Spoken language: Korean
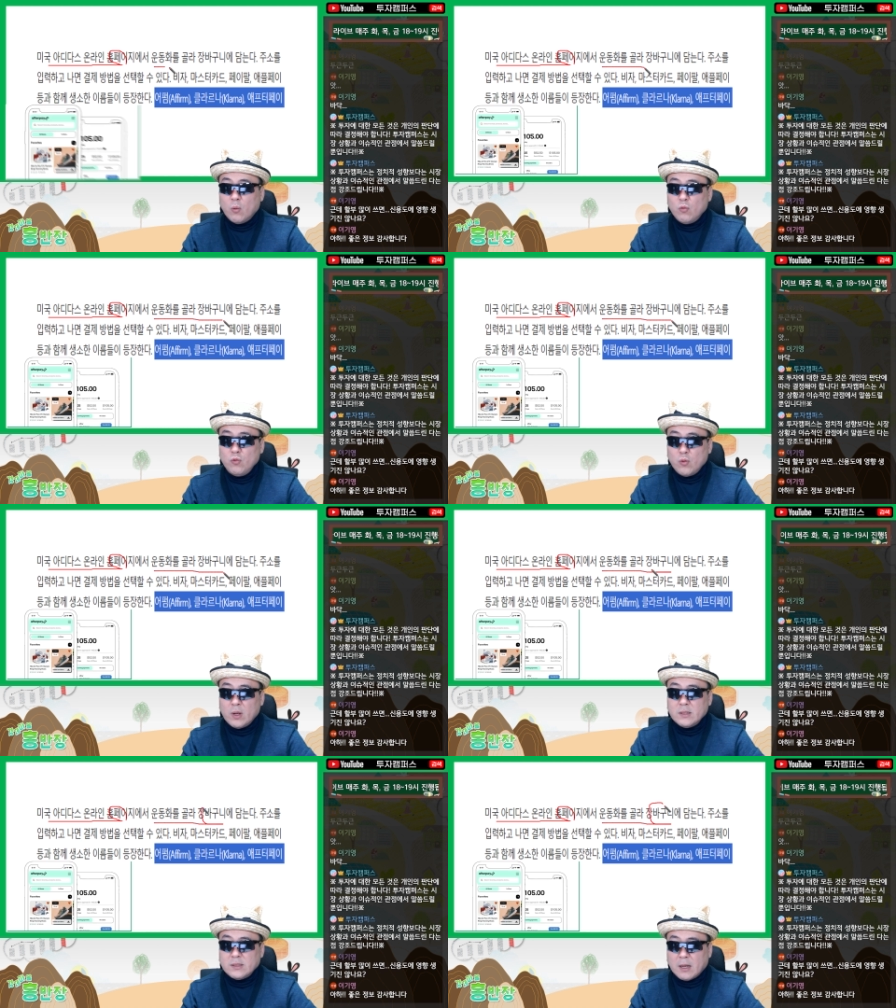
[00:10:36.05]

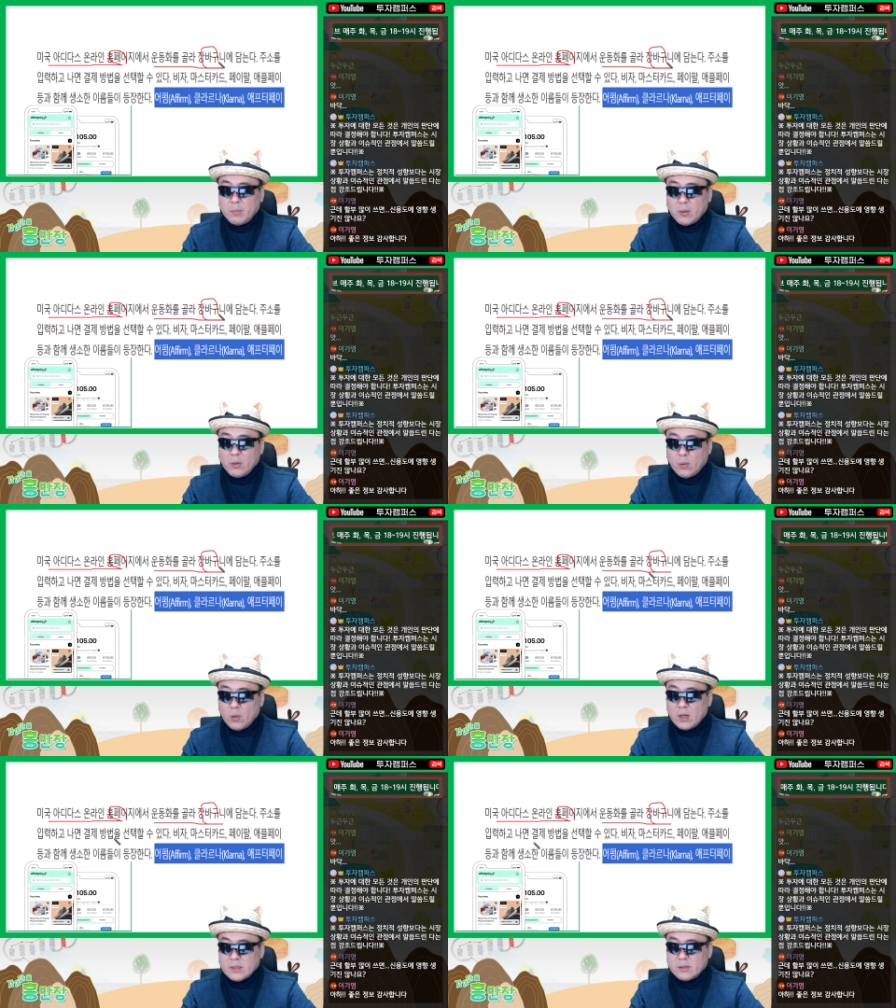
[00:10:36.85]
운동화를 장바구니에
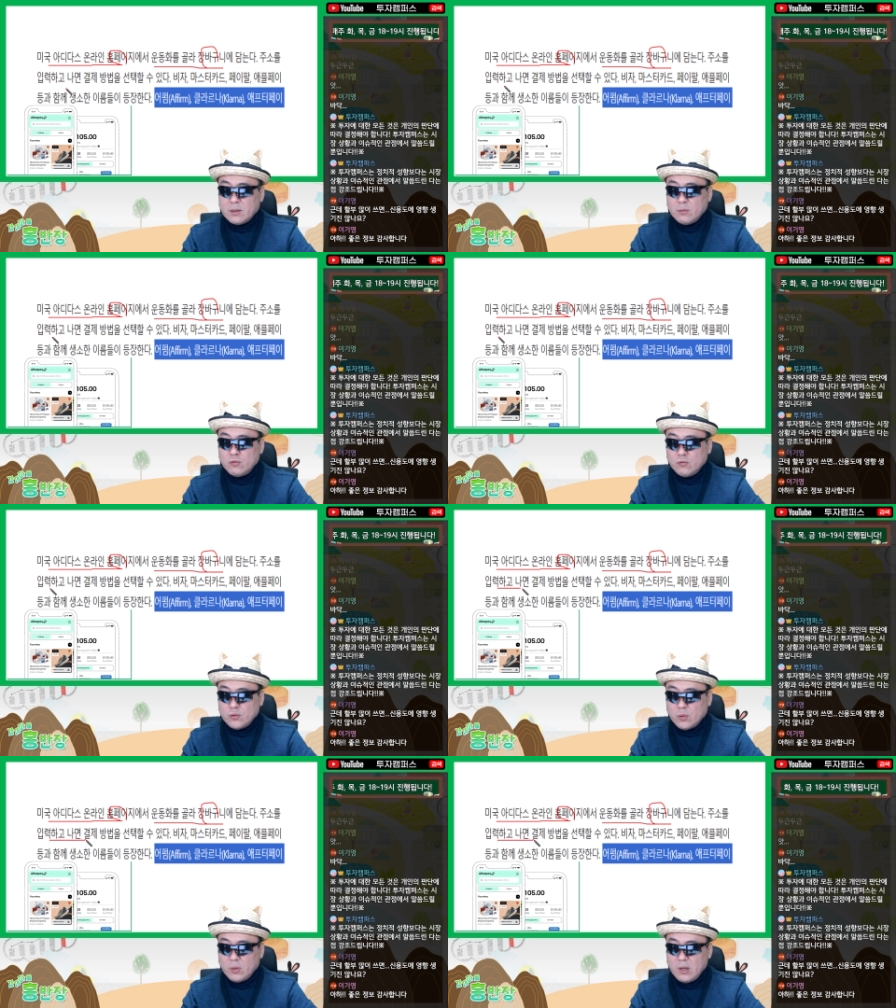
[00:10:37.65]
골랐어. 그럼
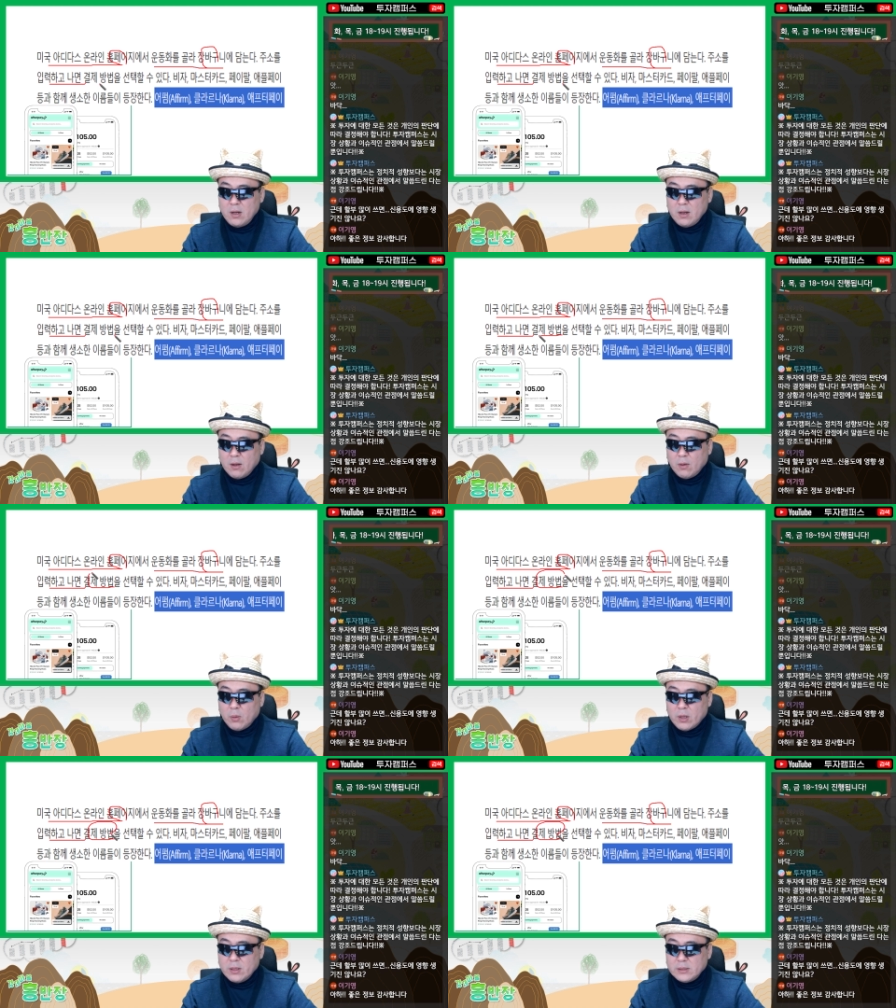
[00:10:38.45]
주소
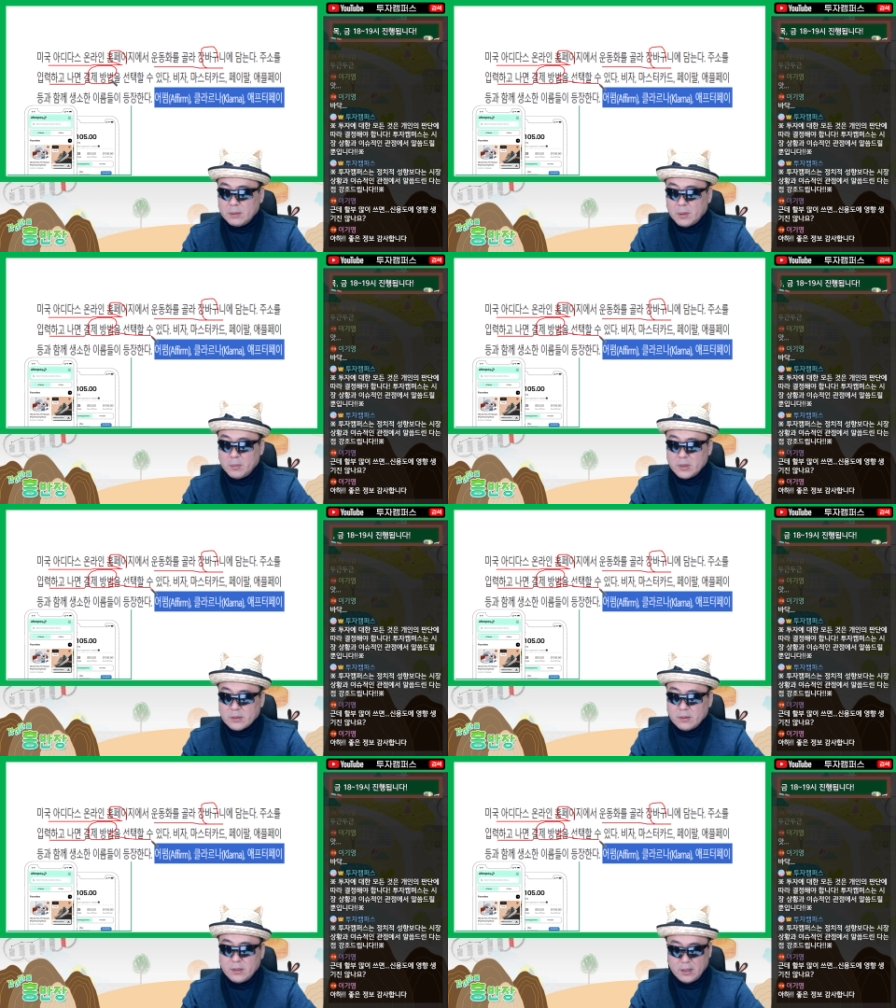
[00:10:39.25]
입력하고 결제 방법을
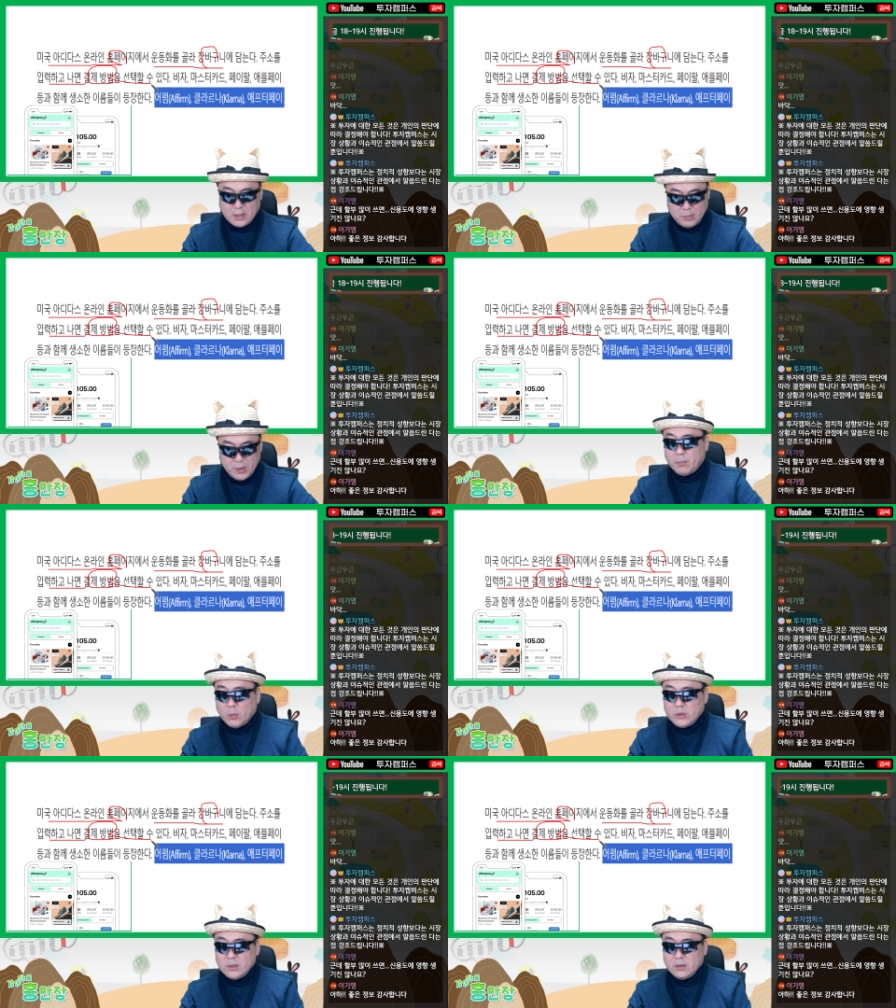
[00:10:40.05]
선택하면
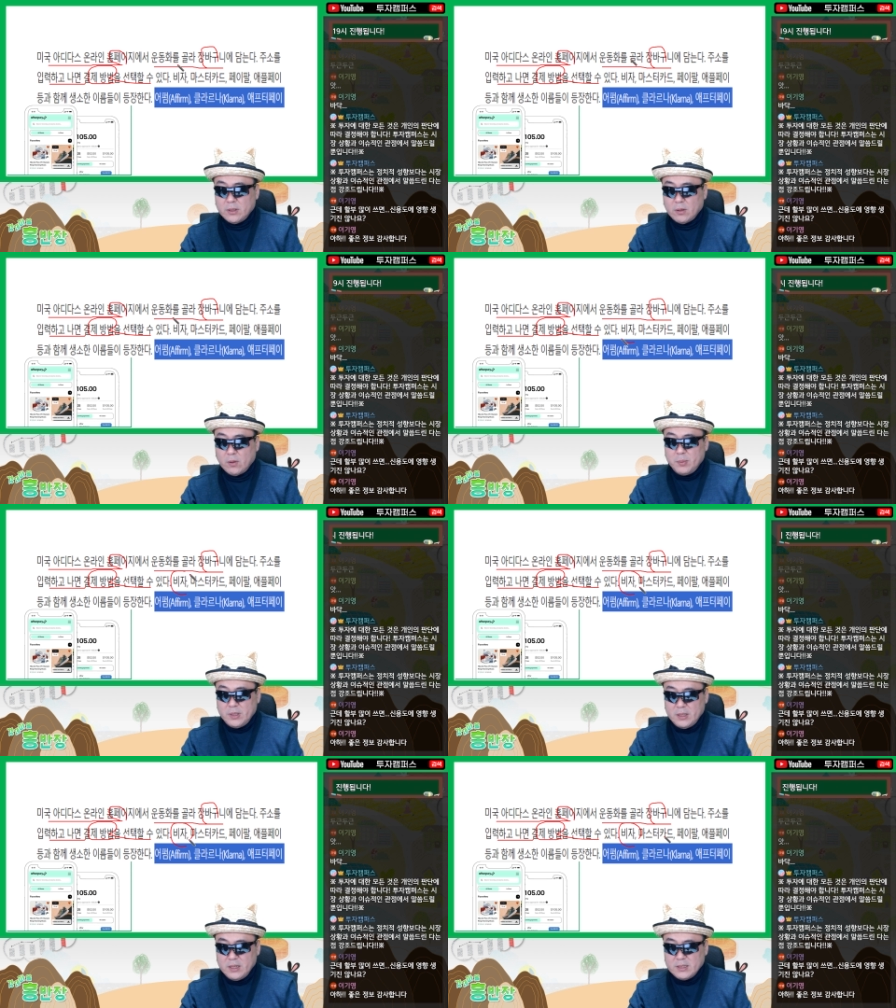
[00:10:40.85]
보시는 대로
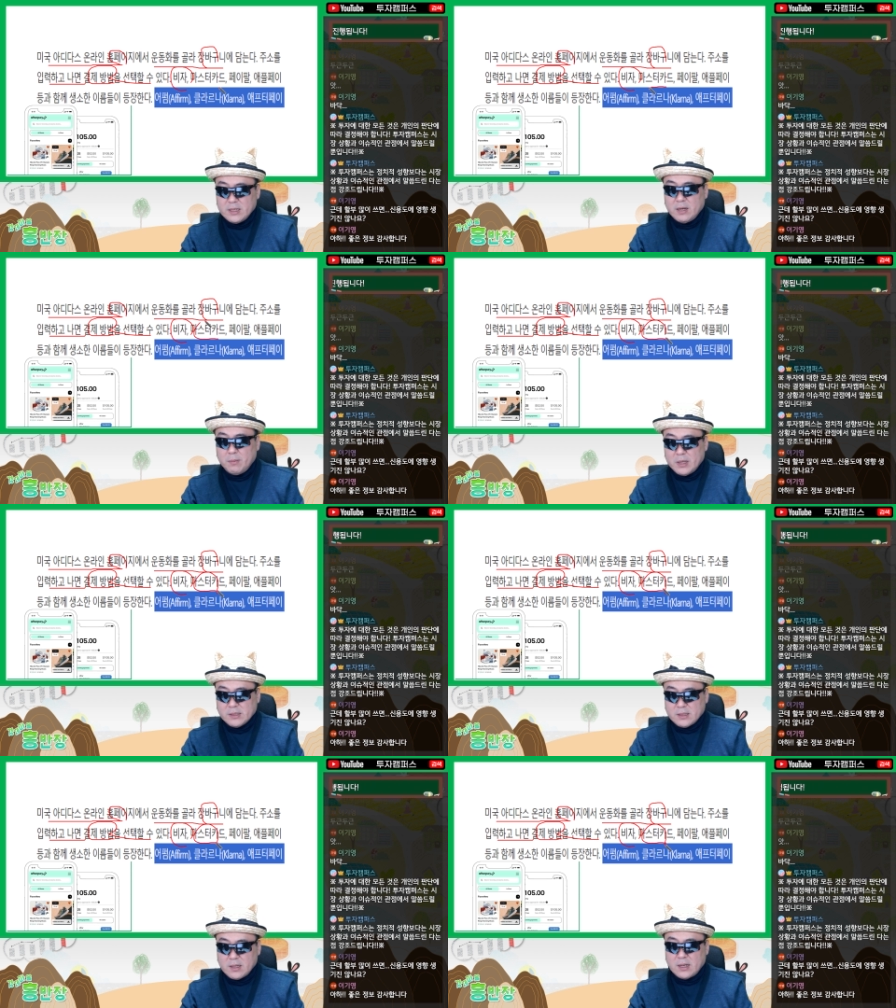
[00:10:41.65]
비자,
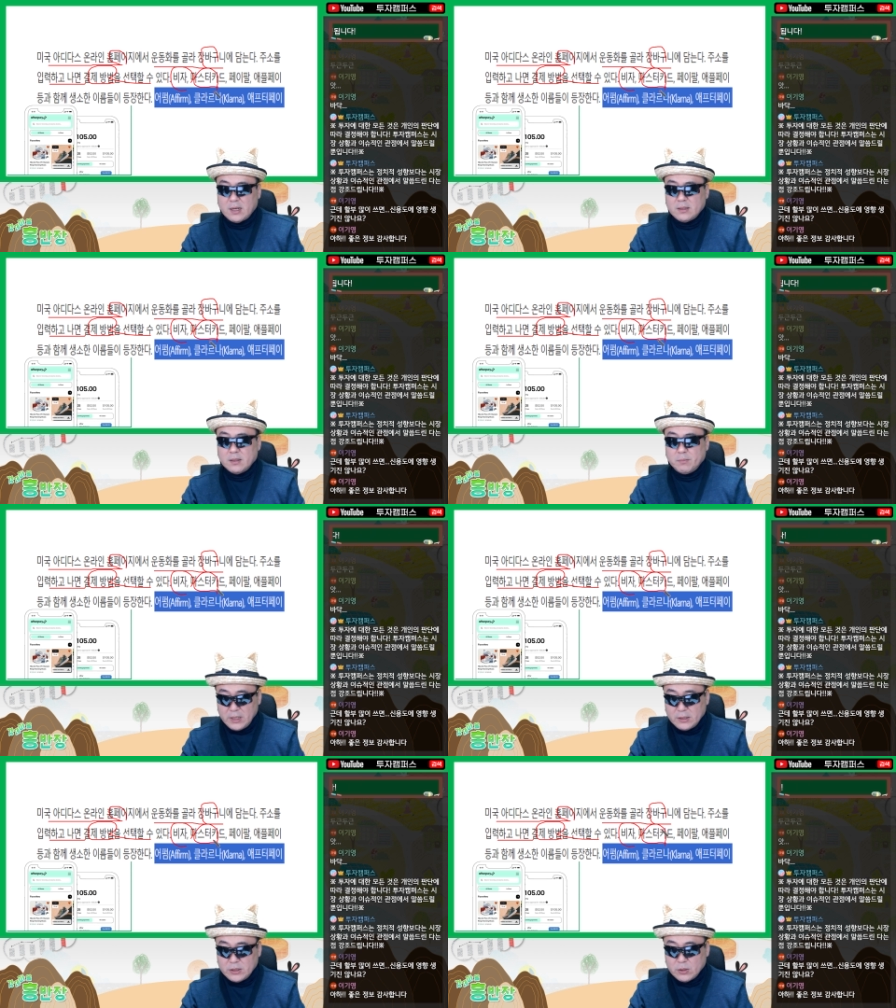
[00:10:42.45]
마스터카드
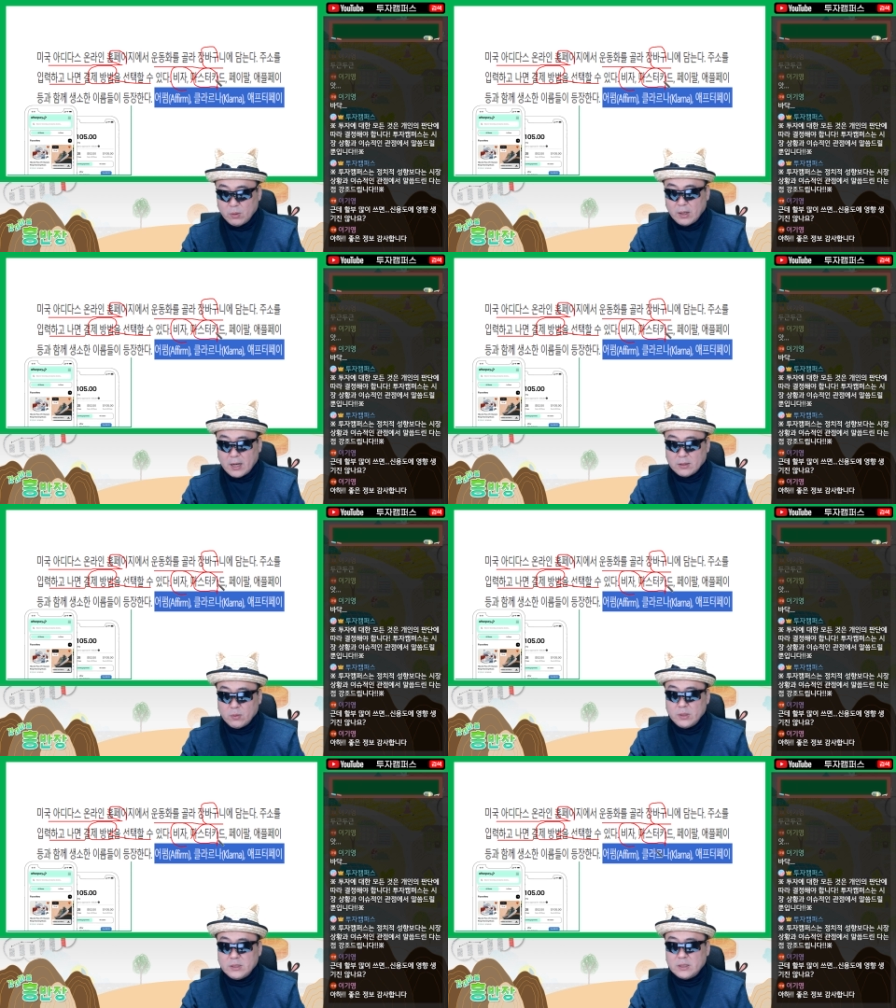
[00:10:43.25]
있죠.
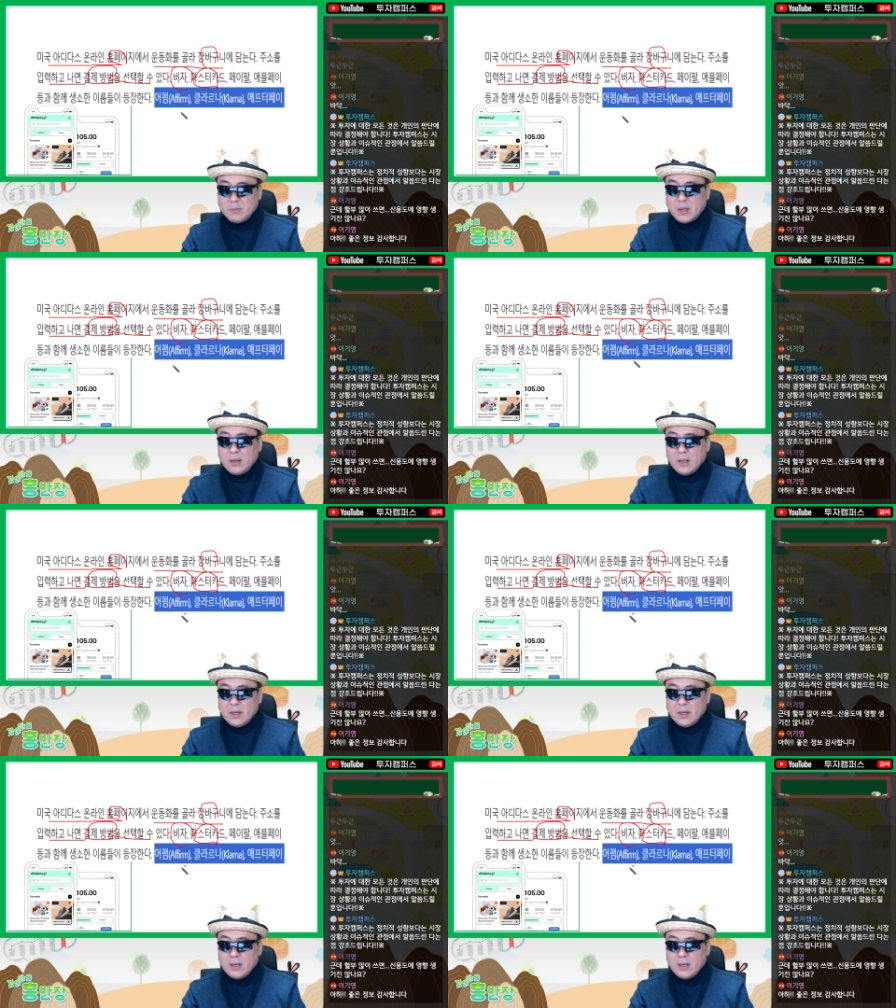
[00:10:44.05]
카드도 있지만